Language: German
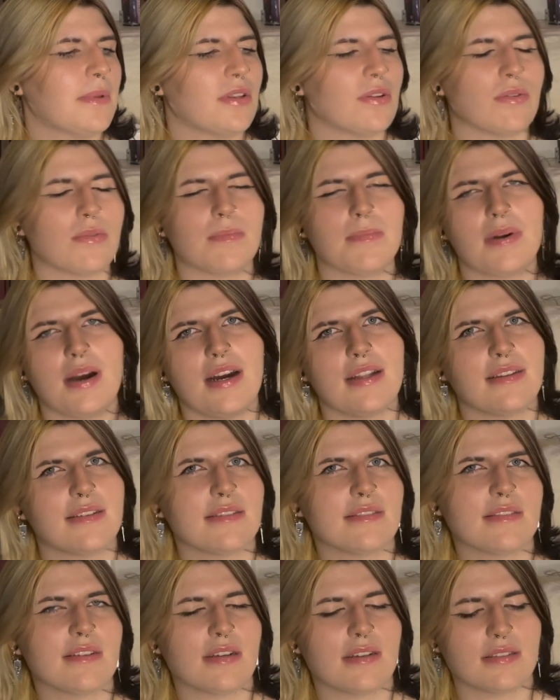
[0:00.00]
ja noch ein paar
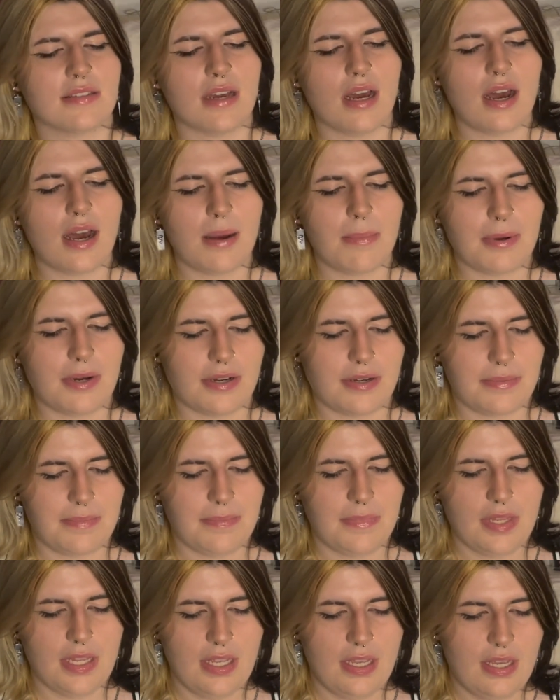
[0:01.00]
andere Sachen da, aber
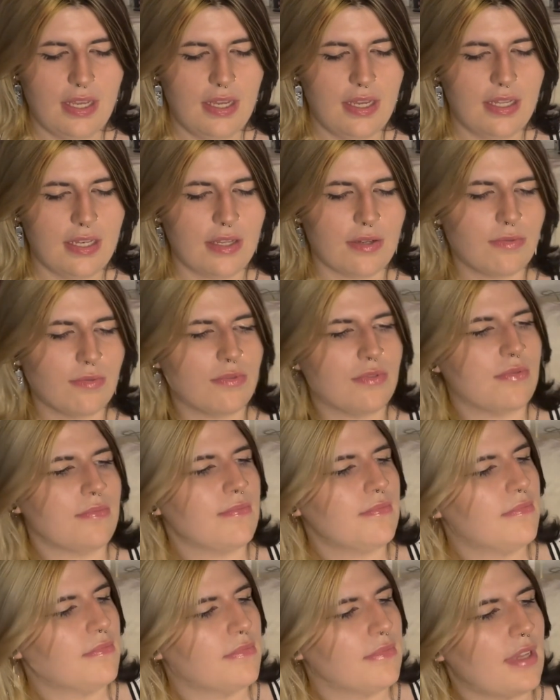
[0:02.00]
na gut,
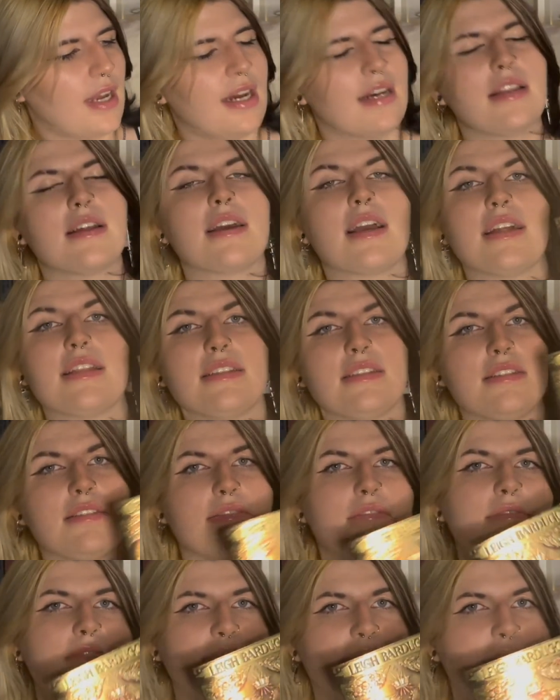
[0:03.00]
Ah, dann kann ich
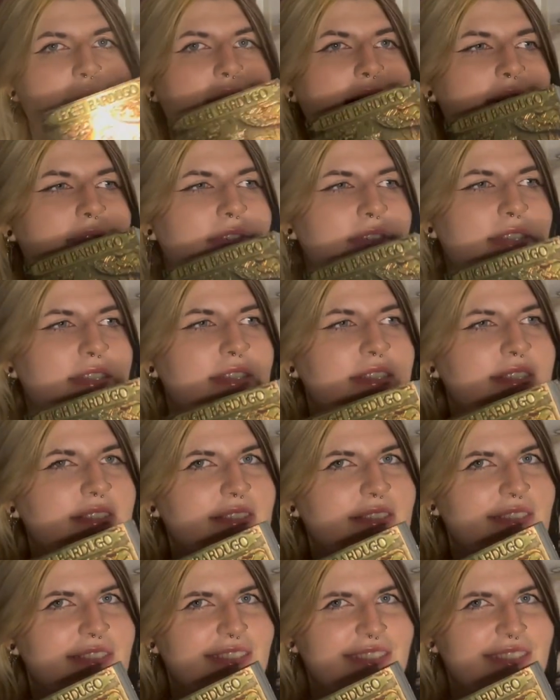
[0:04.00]
direkt weiterlesen.